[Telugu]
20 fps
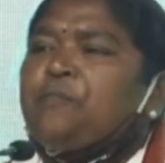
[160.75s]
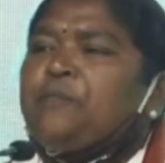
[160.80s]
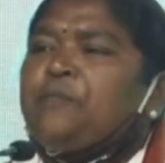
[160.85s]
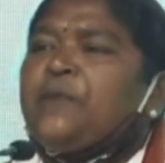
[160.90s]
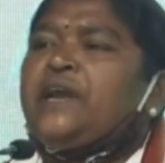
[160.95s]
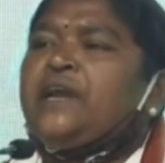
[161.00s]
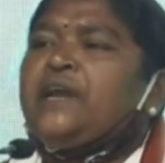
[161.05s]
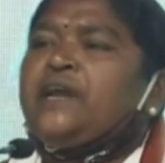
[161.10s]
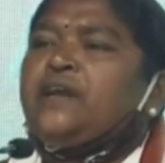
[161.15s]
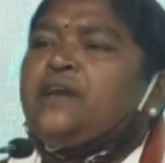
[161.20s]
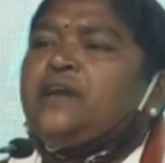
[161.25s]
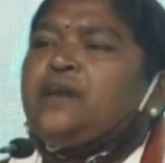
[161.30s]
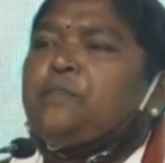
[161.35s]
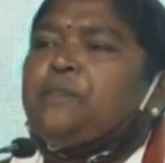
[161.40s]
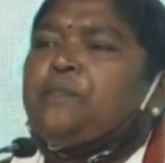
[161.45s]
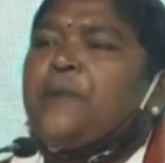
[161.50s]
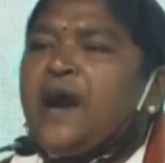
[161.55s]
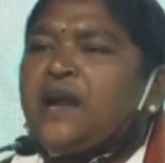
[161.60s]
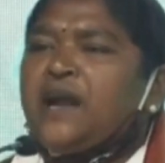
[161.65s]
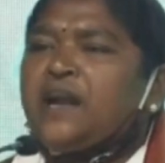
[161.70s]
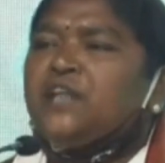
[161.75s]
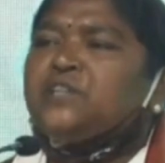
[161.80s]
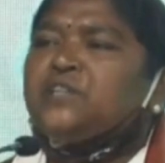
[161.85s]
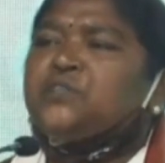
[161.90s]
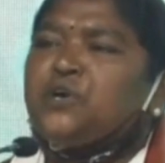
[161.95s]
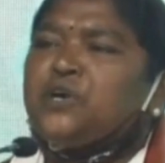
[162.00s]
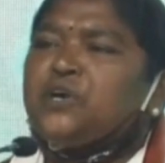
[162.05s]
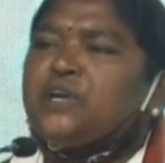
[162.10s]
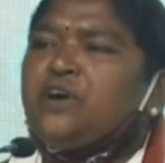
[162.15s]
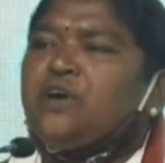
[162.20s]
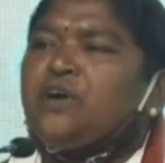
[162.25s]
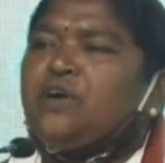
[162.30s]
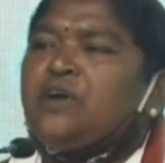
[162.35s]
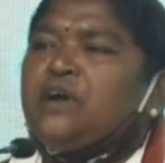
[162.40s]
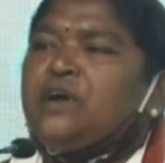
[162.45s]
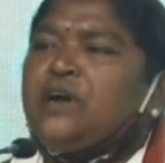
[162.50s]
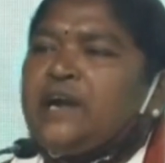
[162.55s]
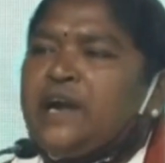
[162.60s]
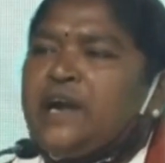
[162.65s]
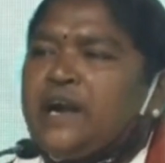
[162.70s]
మరి పారలతోటో
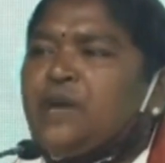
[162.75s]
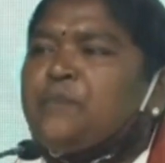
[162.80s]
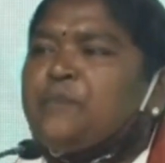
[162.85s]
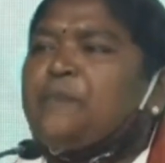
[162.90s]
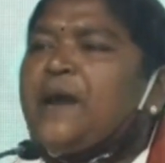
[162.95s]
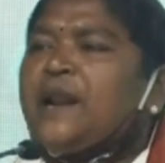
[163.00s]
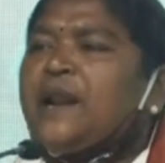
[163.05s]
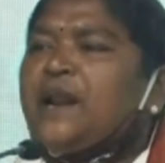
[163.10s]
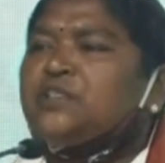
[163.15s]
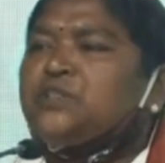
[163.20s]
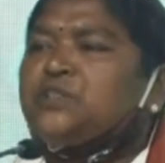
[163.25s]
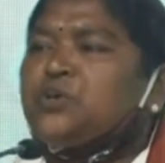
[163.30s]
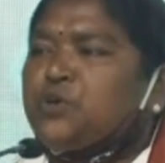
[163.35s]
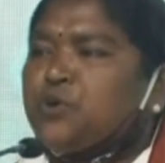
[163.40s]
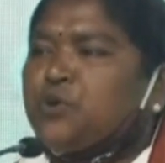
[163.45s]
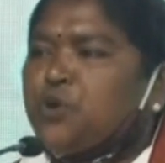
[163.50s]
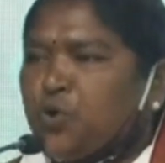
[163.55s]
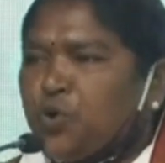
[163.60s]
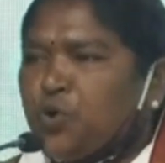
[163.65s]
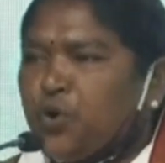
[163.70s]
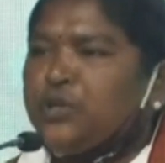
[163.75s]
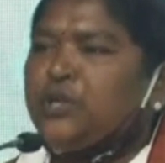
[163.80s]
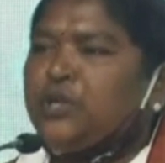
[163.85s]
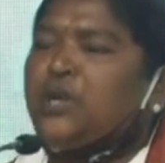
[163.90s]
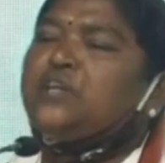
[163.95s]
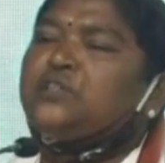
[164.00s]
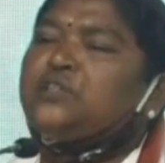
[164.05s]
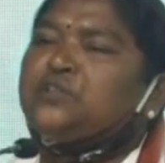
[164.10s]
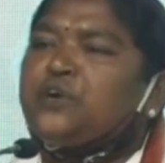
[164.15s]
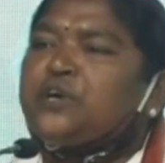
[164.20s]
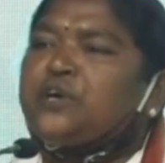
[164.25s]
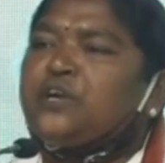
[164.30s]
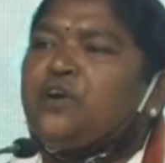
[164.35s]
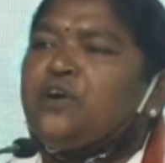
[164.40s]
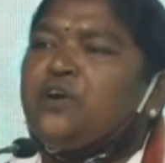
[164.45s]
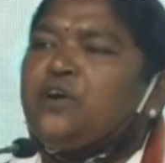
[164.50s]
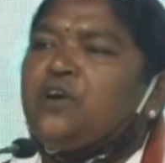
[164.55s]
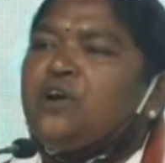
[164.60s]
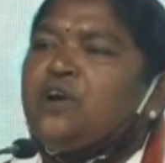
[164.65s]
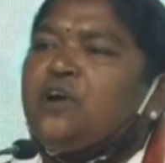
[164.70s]
గడ్డపారలతోటో కొయ్యలతోటో
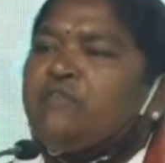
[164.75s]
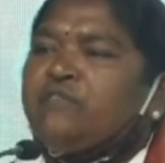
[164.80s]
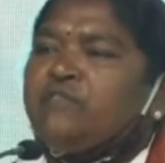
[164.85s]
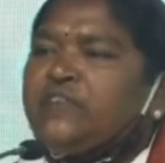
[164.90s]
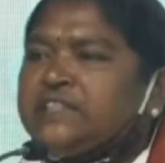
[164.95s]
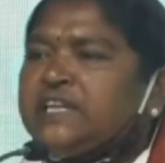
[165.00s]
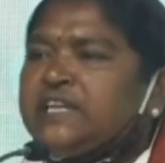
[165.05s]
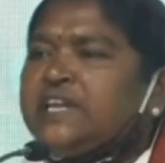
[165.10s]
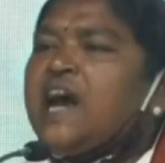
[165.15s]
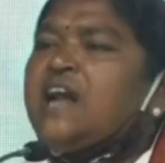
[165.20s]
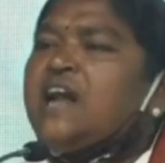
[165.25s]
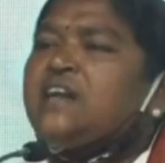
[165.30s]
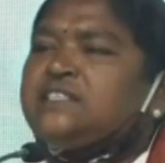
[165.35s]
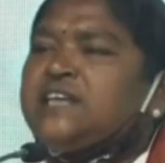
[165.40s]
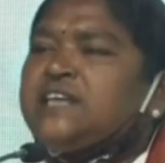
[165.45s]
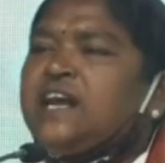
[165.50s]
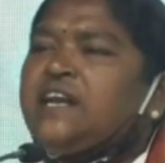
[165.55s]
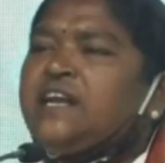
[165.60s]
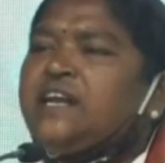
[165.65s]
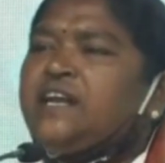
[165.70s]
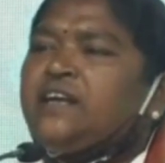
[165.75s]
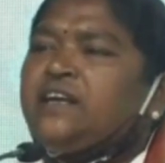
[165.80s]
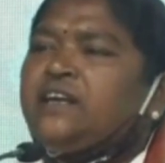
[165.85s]
విత్తనాలు చల్లి